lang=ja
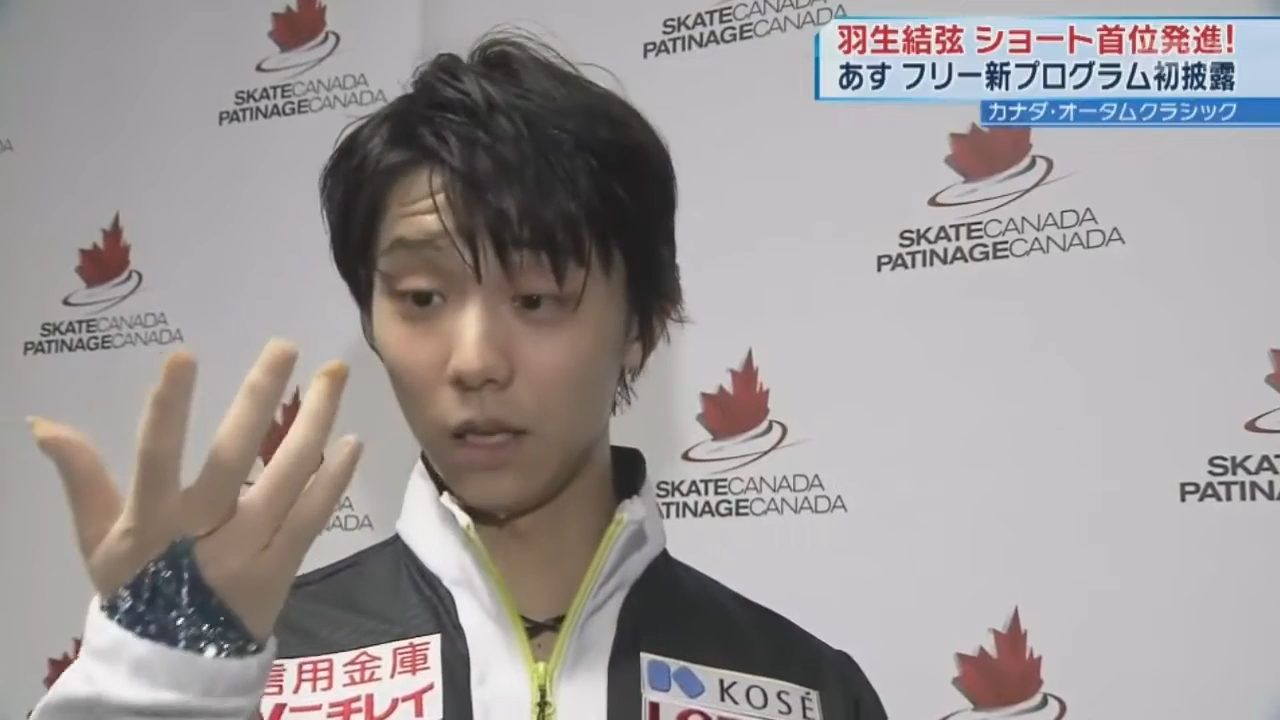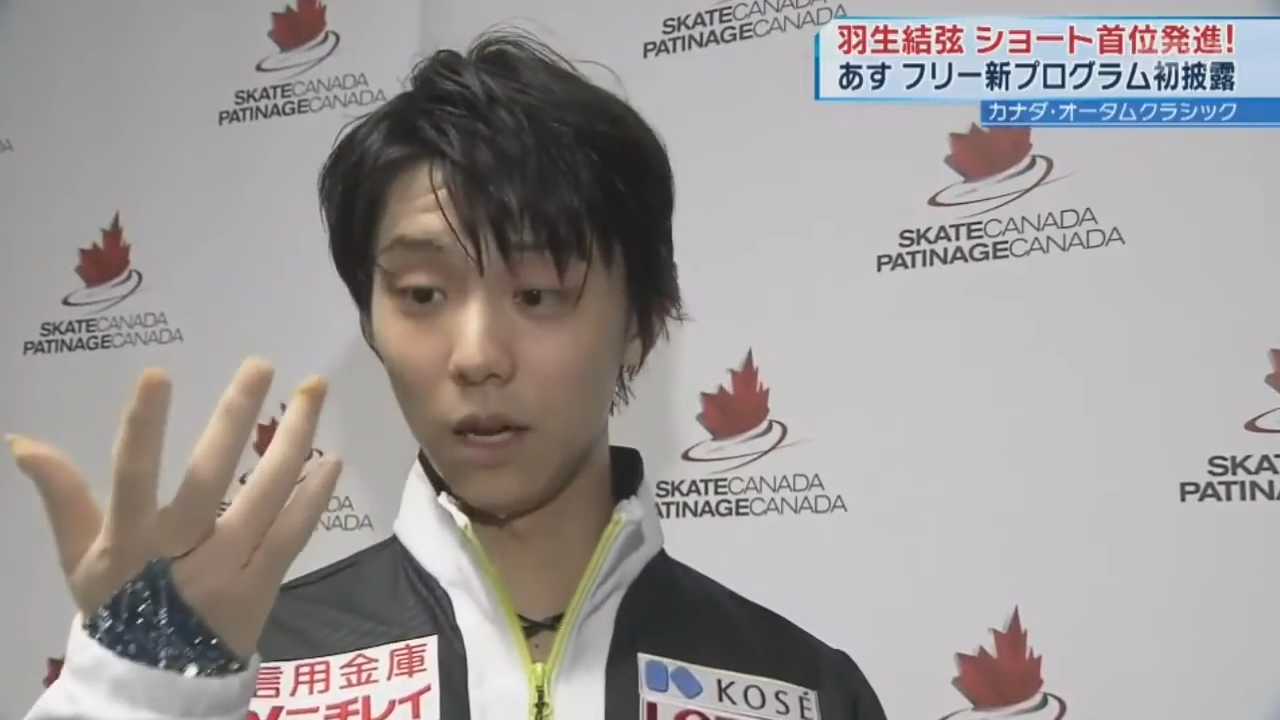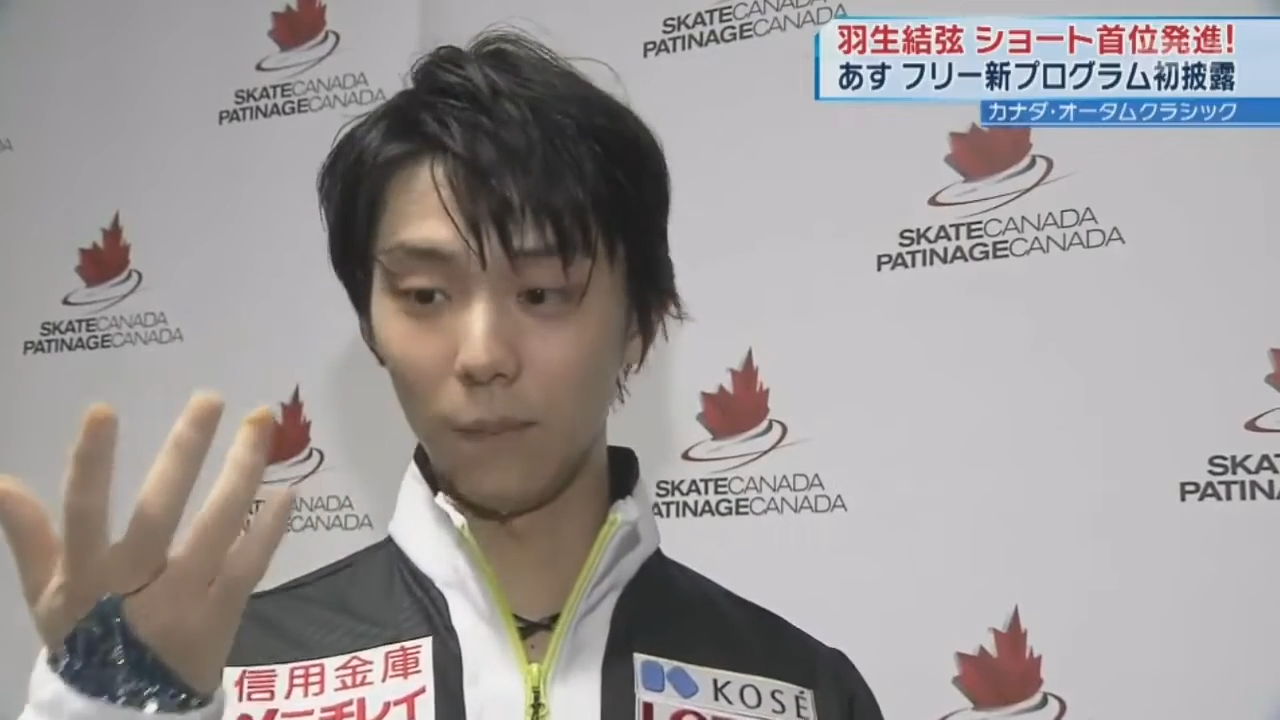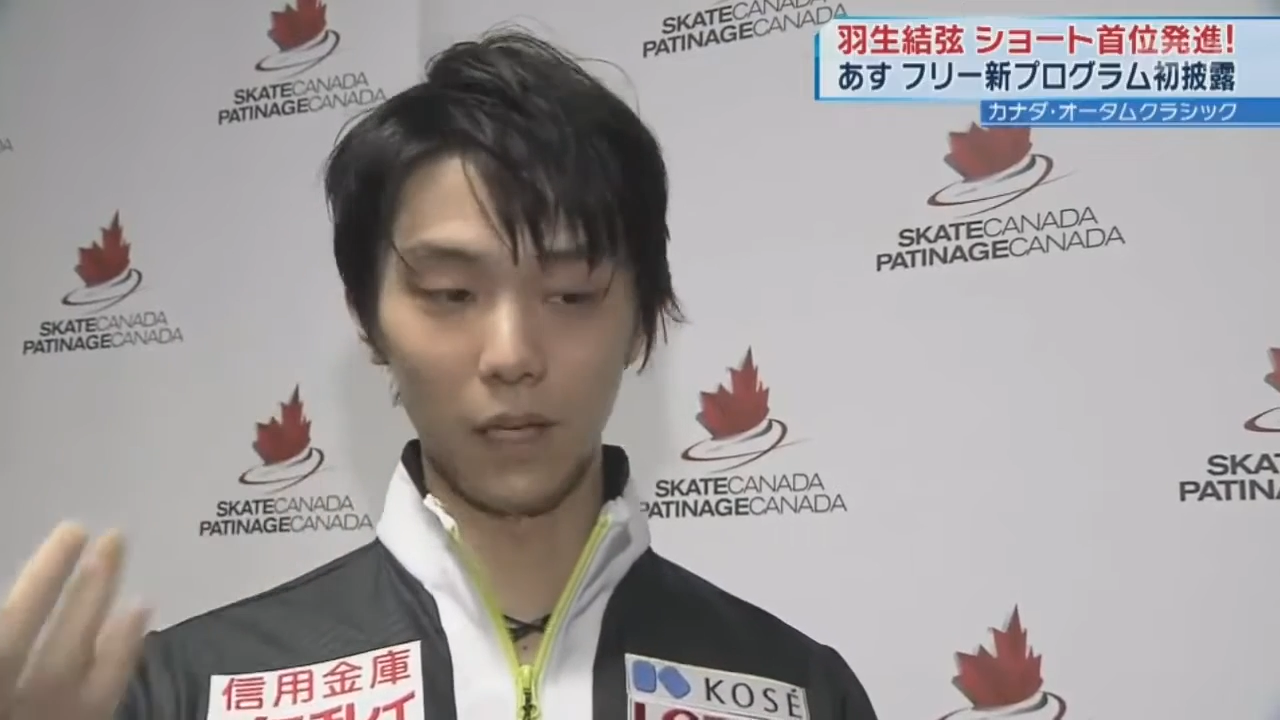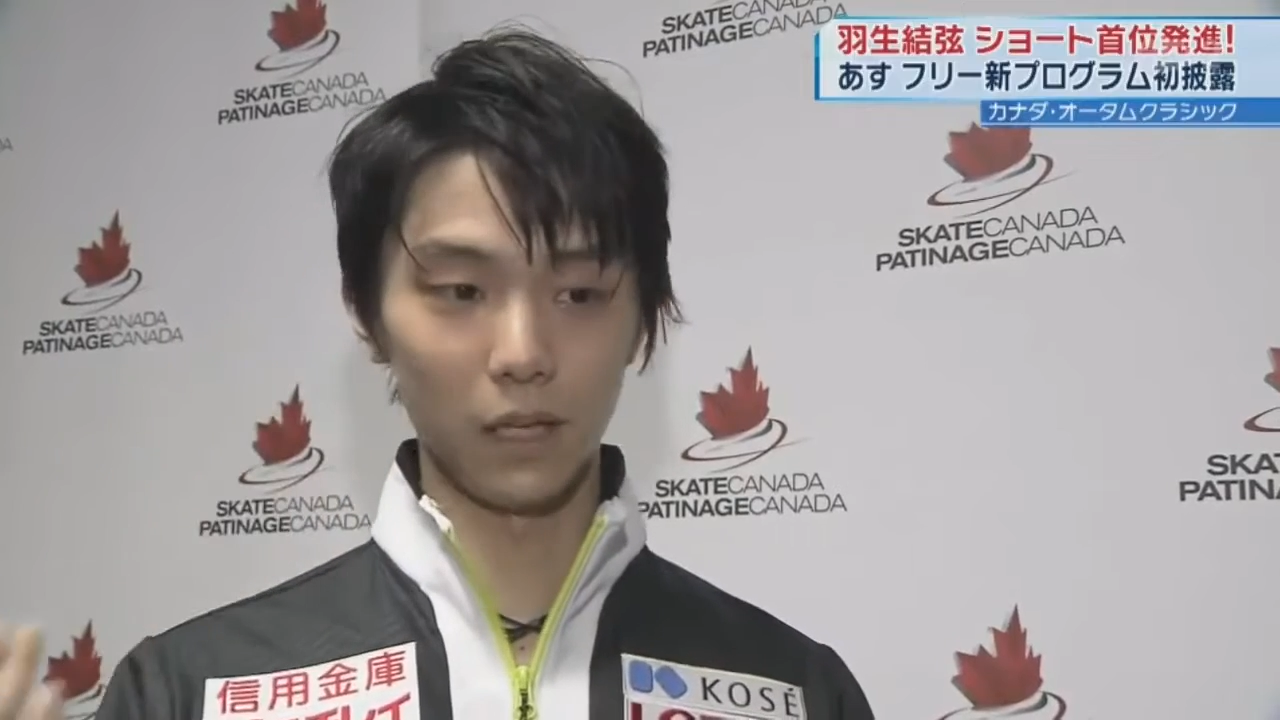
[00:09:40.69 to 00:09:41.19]

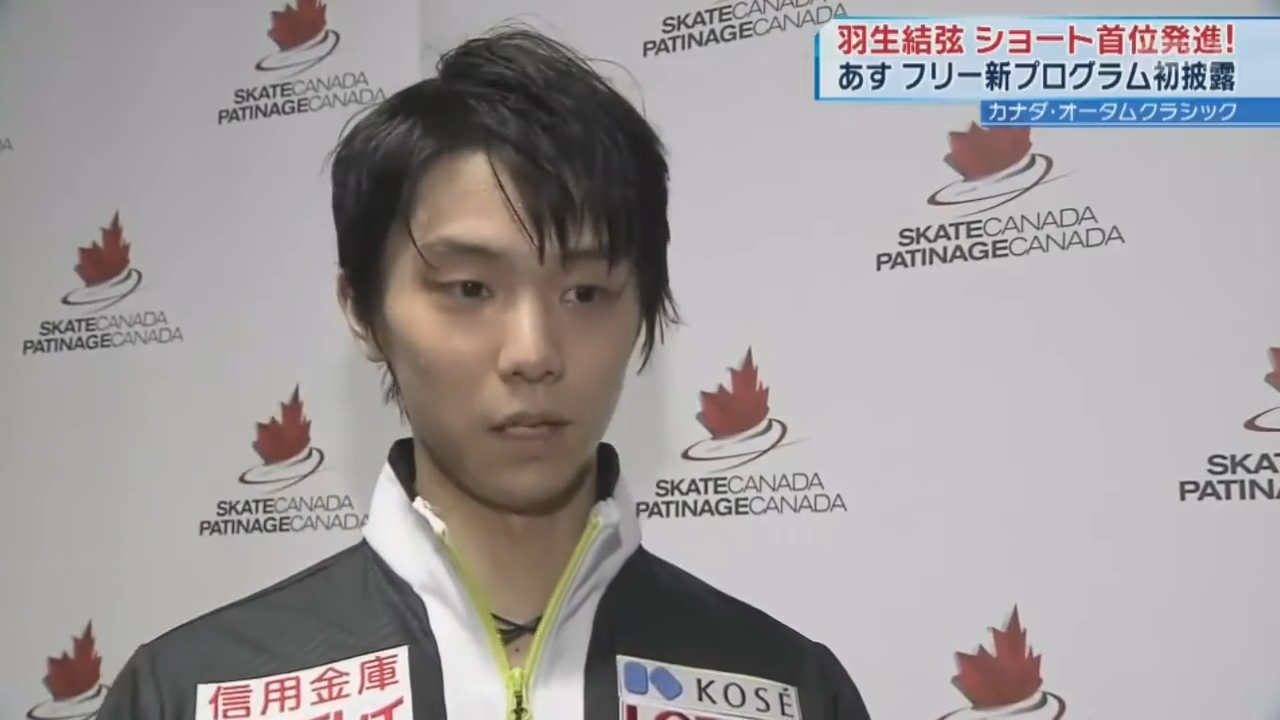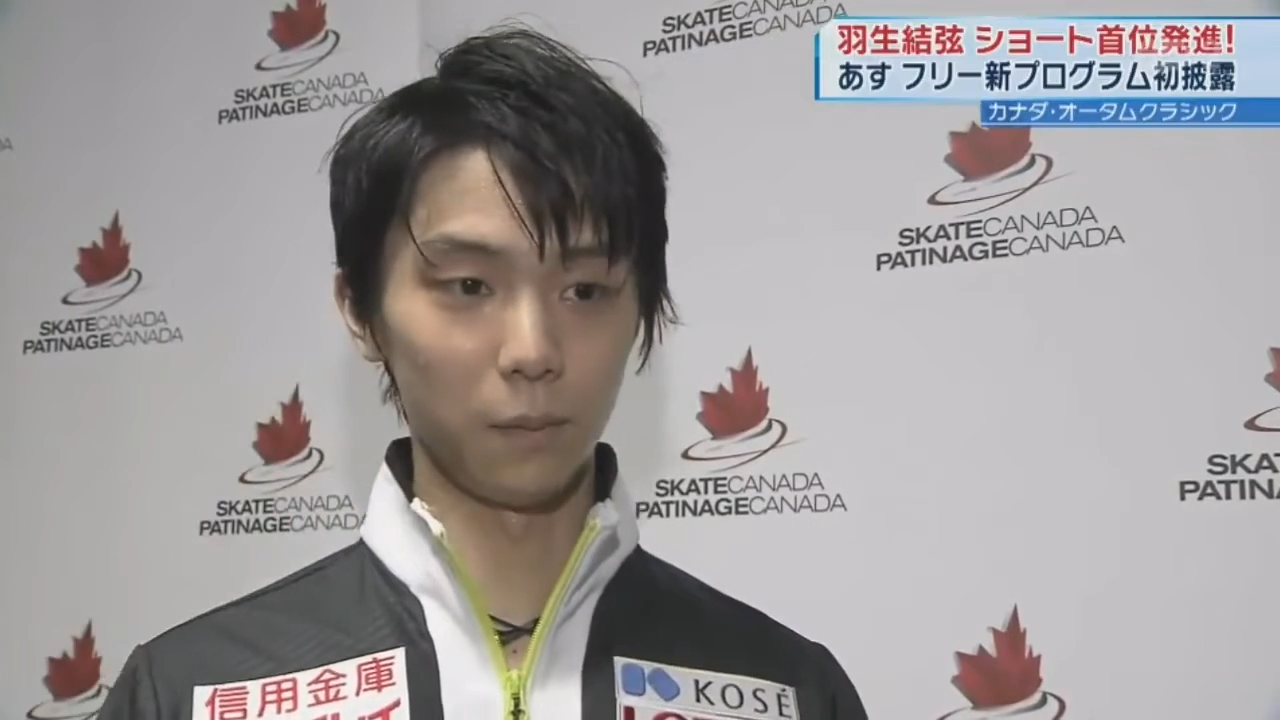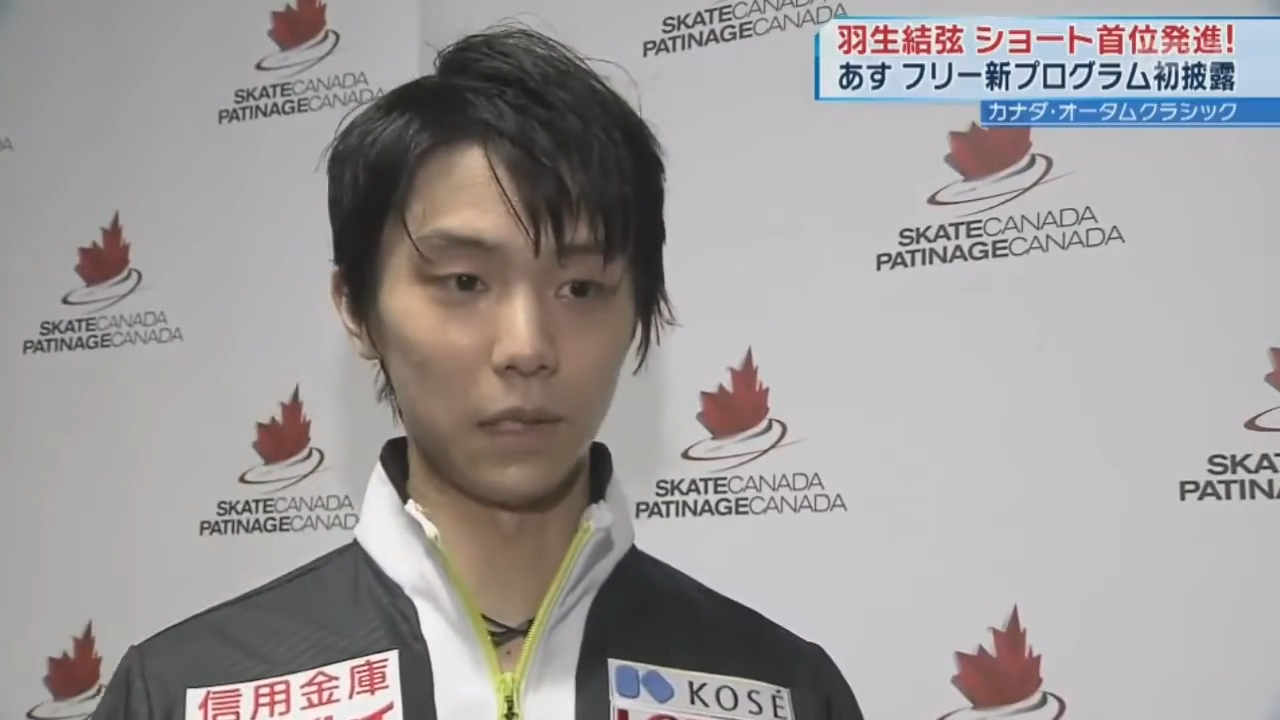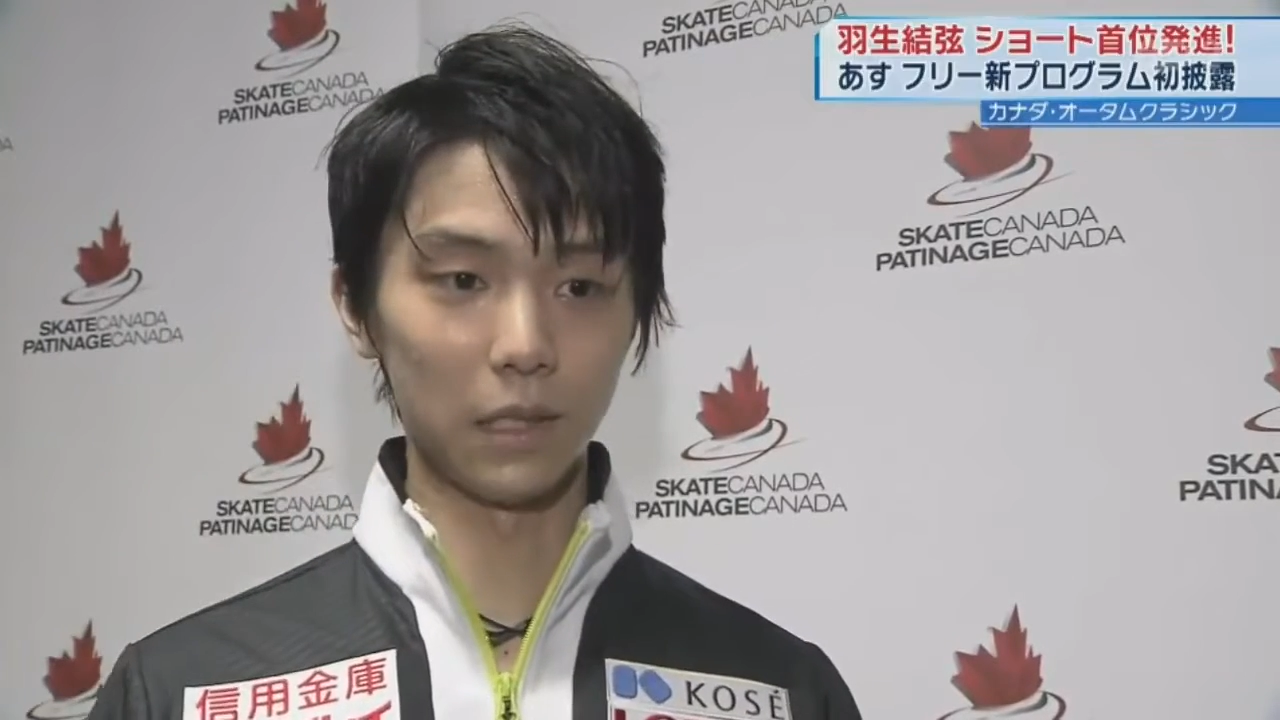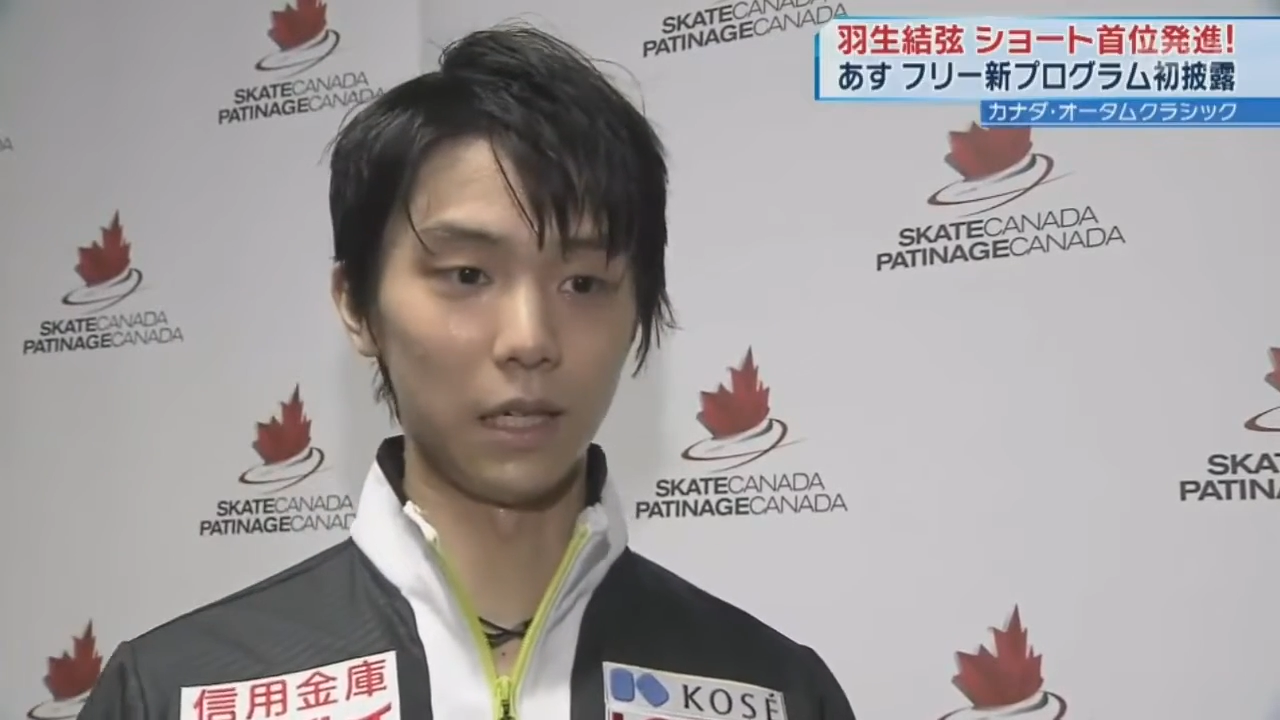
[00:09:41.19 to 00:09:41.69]
完璧なジャンプじゃ